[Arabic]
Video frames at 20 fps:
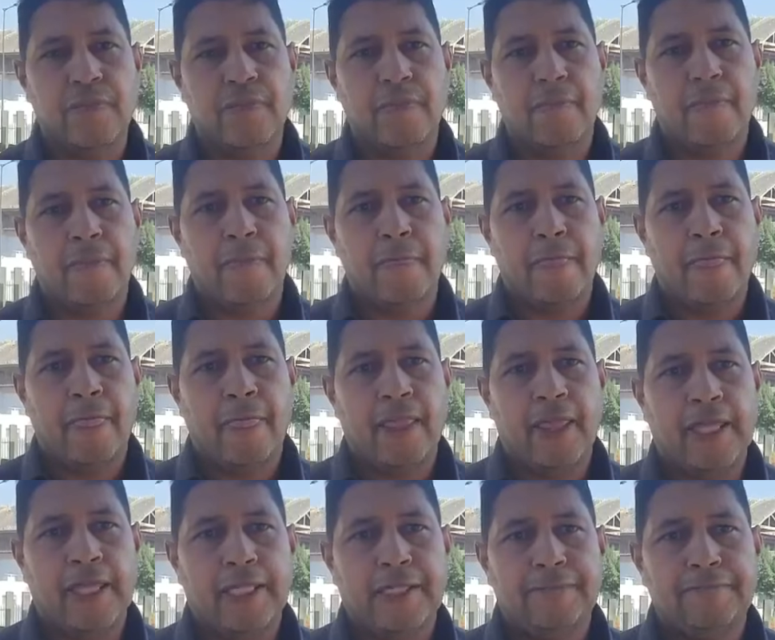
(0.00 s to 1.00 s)
تفعلات هذه
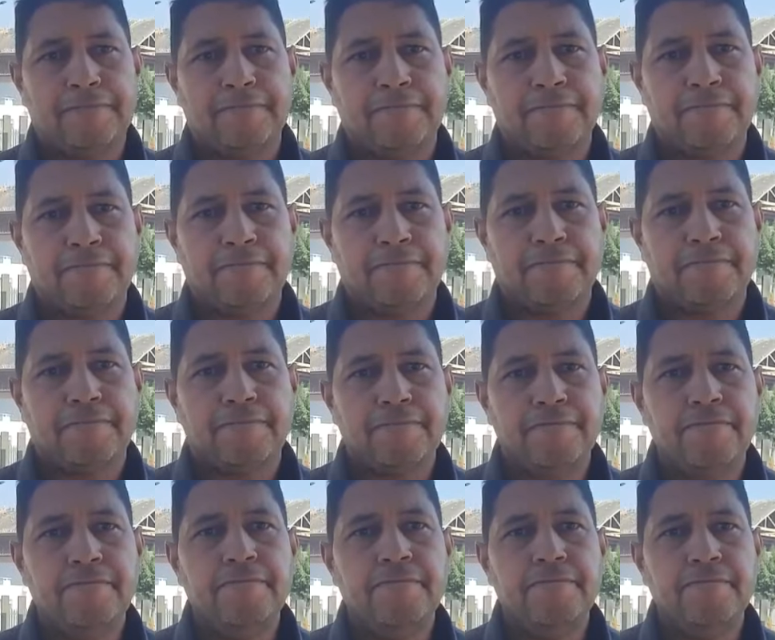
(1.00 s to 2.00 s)
الشكايه غتكون
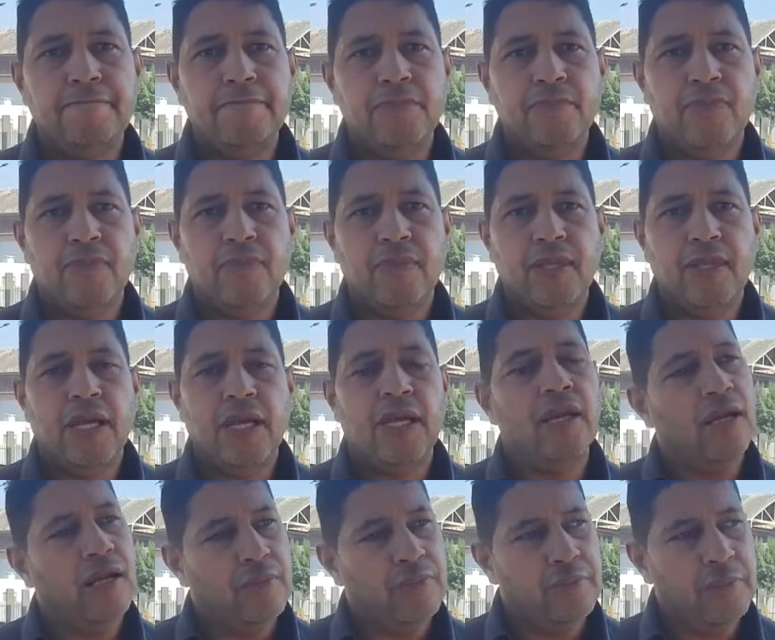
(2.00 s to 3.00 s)
هنا في الدار البيضاء ولا في
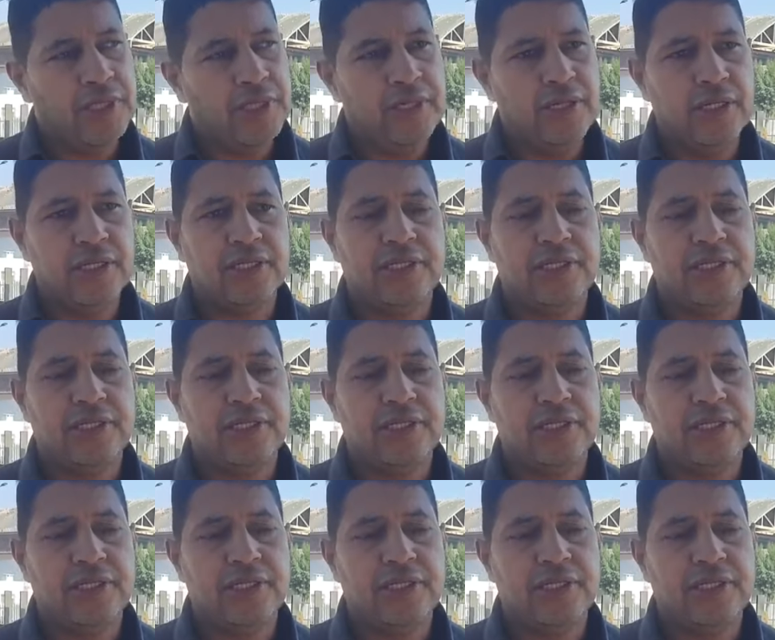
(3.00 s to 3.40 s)
لا بمدينه